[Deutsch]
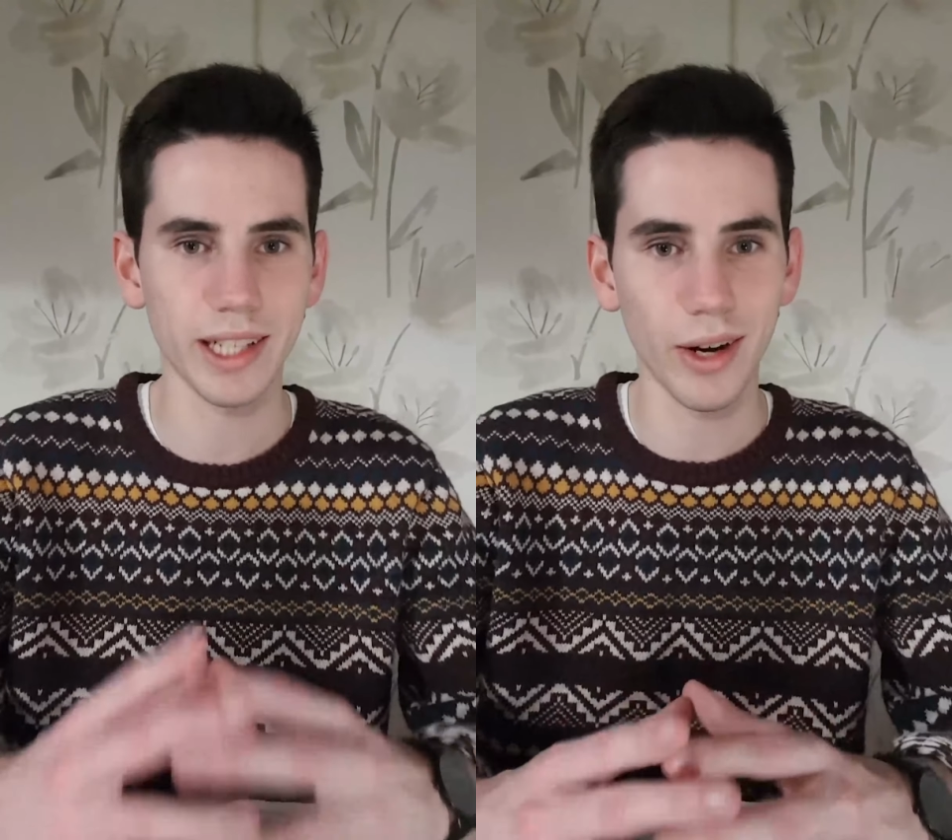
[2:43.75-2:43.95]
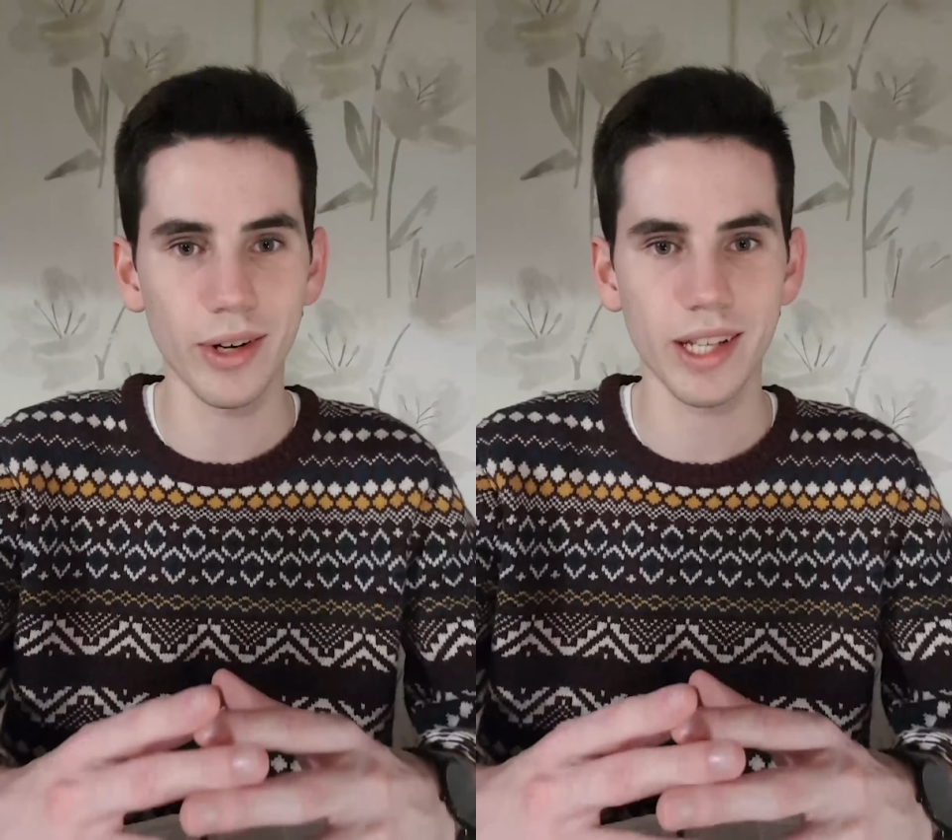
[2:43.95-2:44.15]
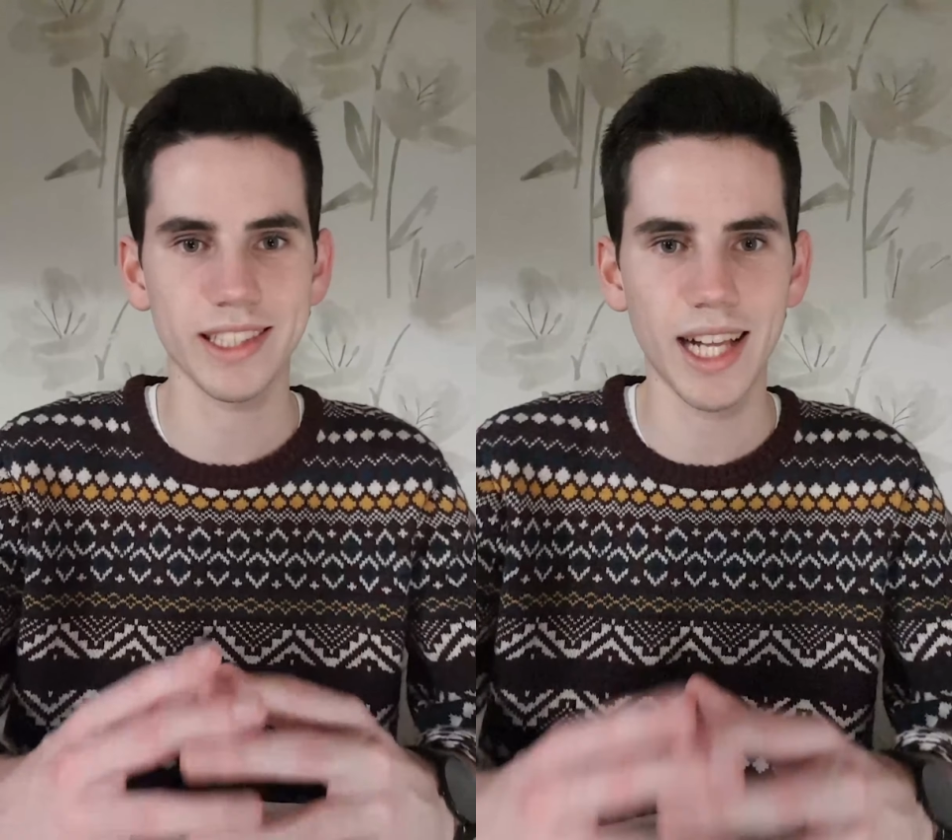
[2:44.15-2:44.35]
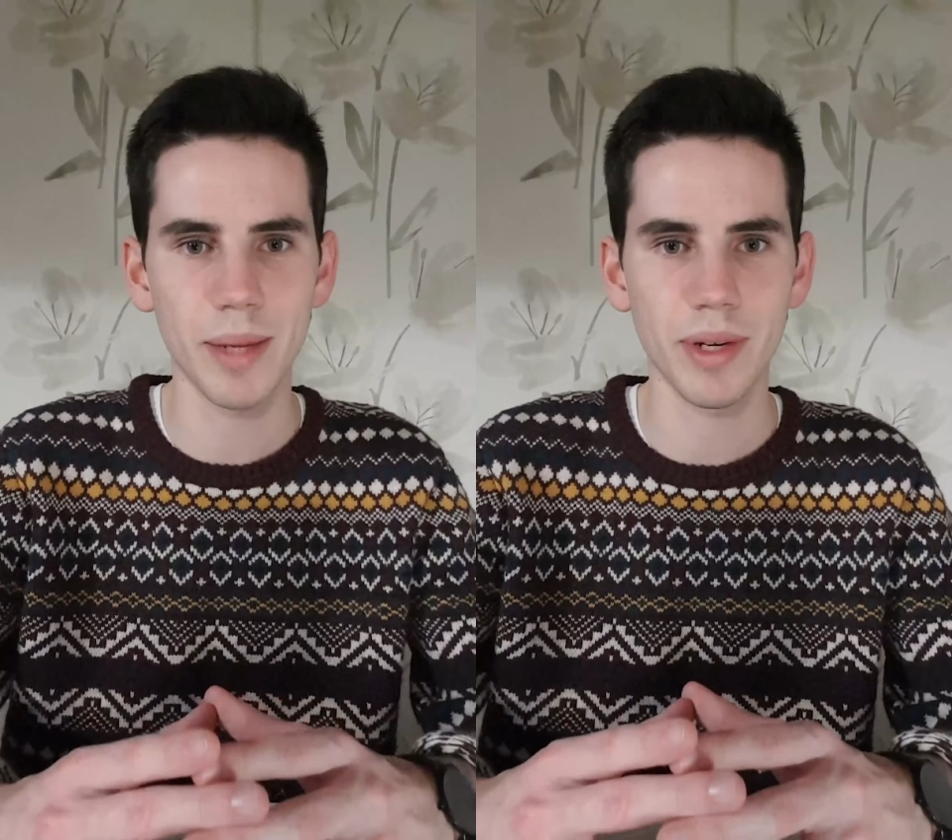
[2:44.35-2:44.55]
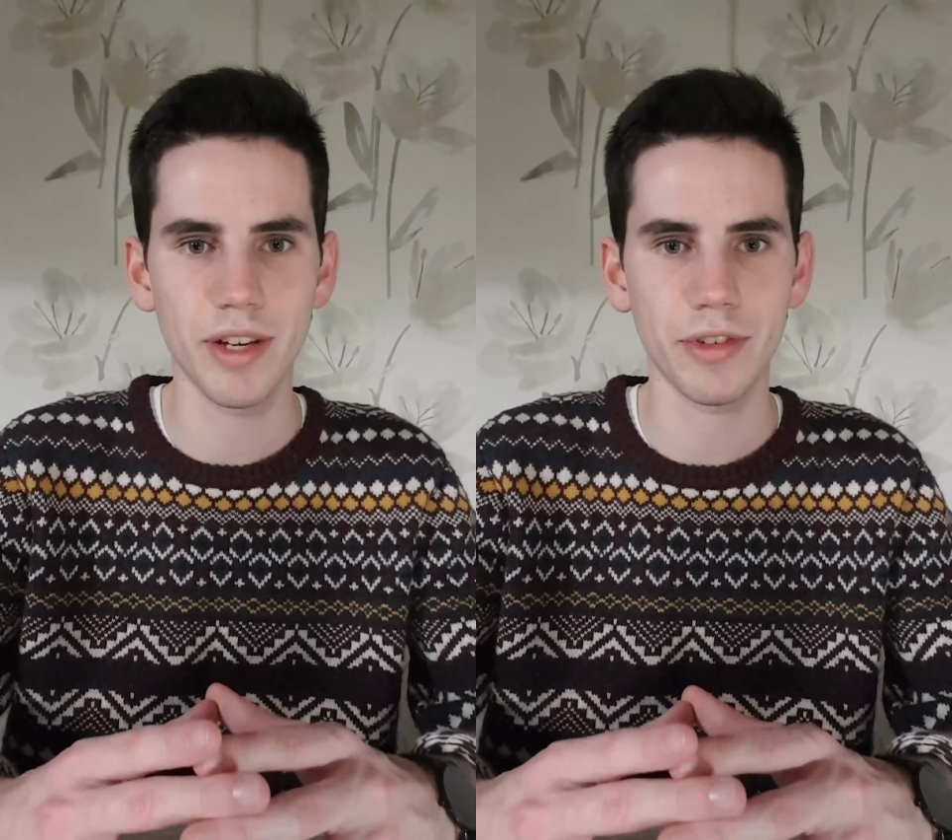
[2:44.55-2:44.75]
genau
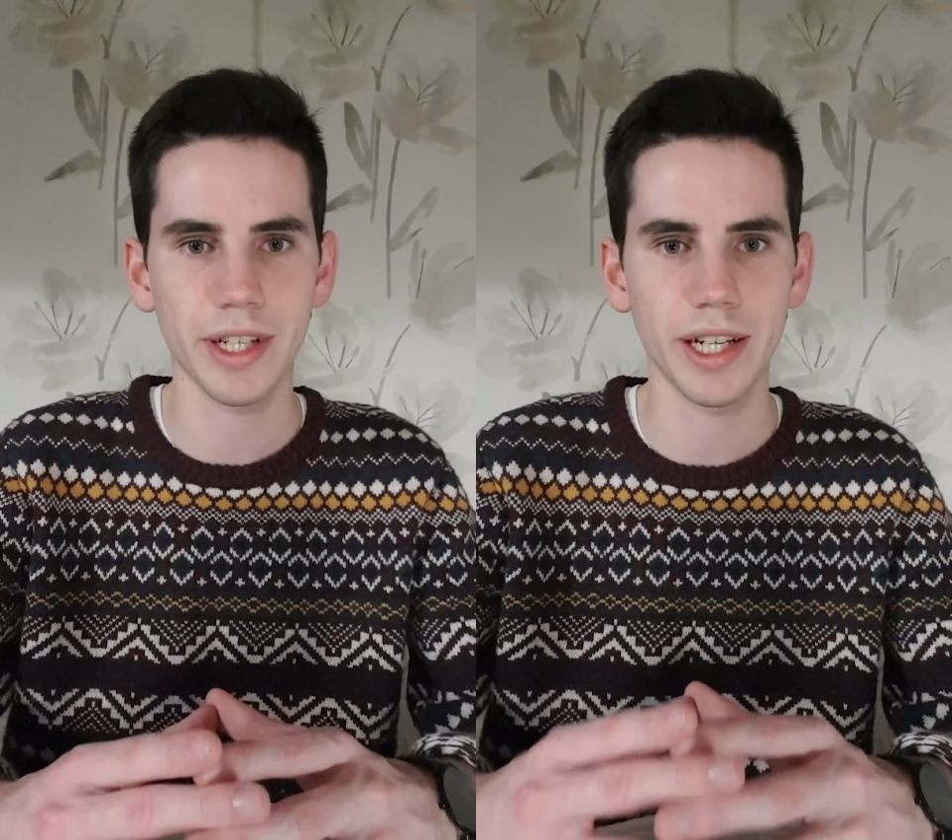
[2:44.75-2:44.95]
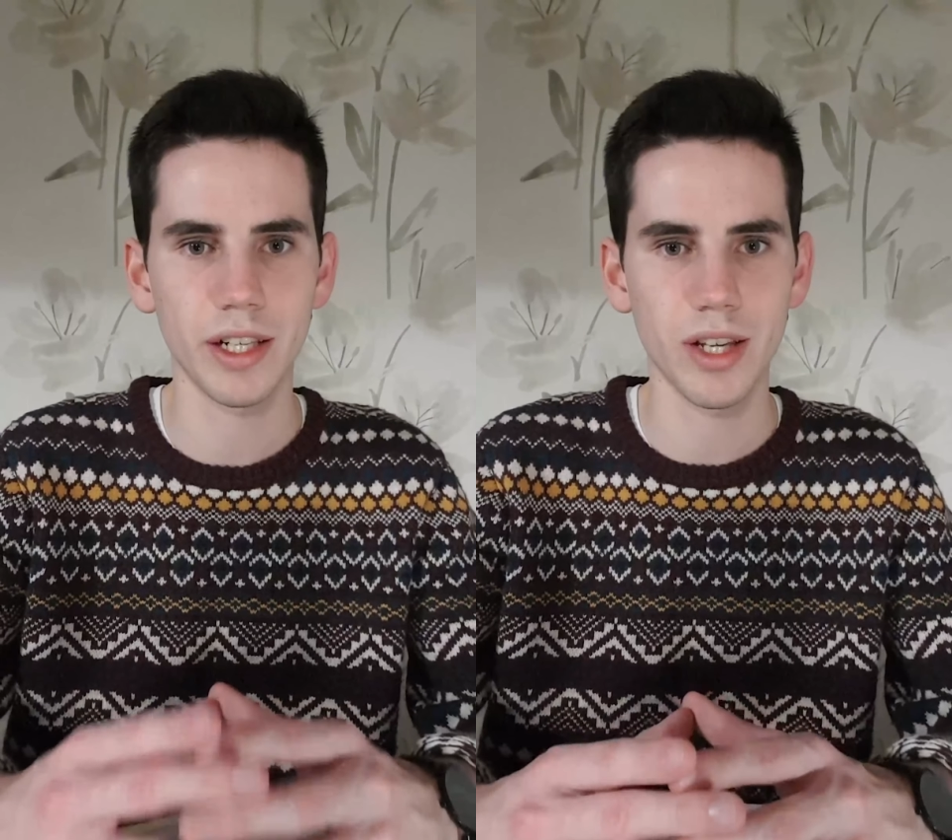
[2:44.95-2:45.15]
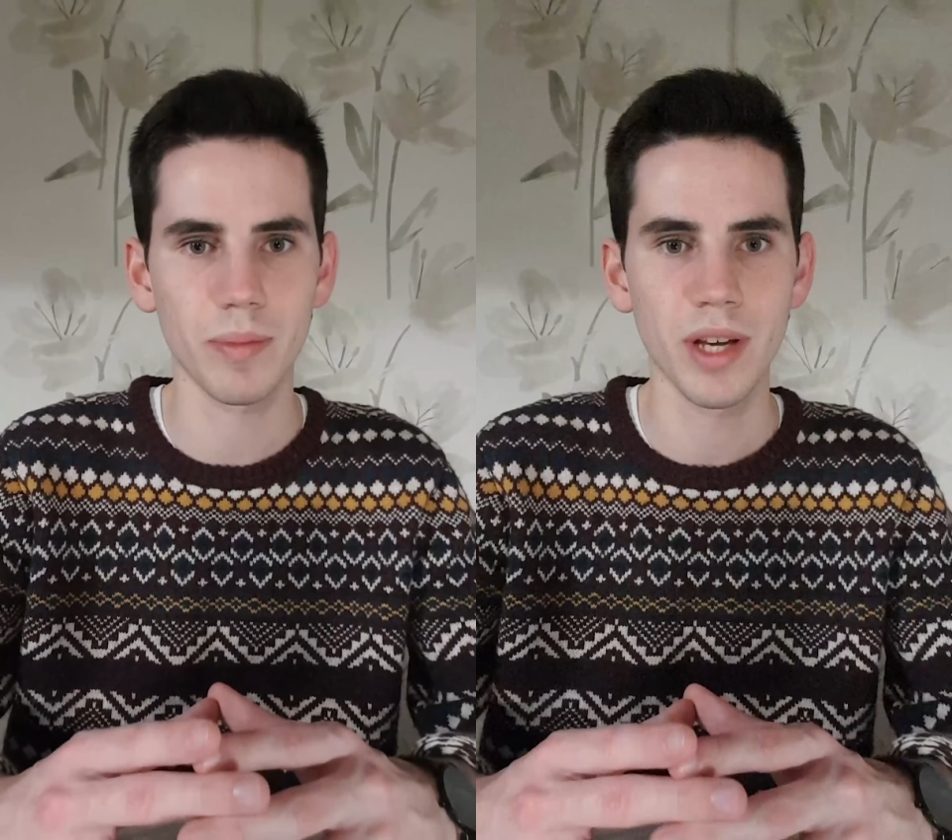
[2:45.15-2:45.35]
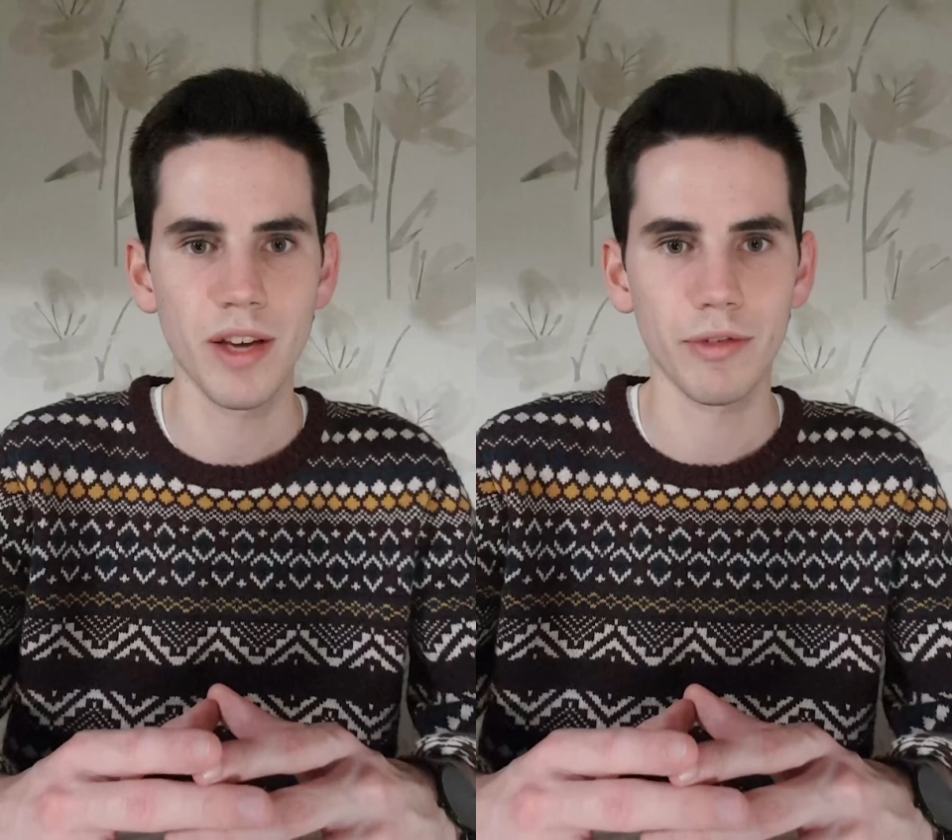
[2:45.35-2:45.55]
dasselbe Evangelium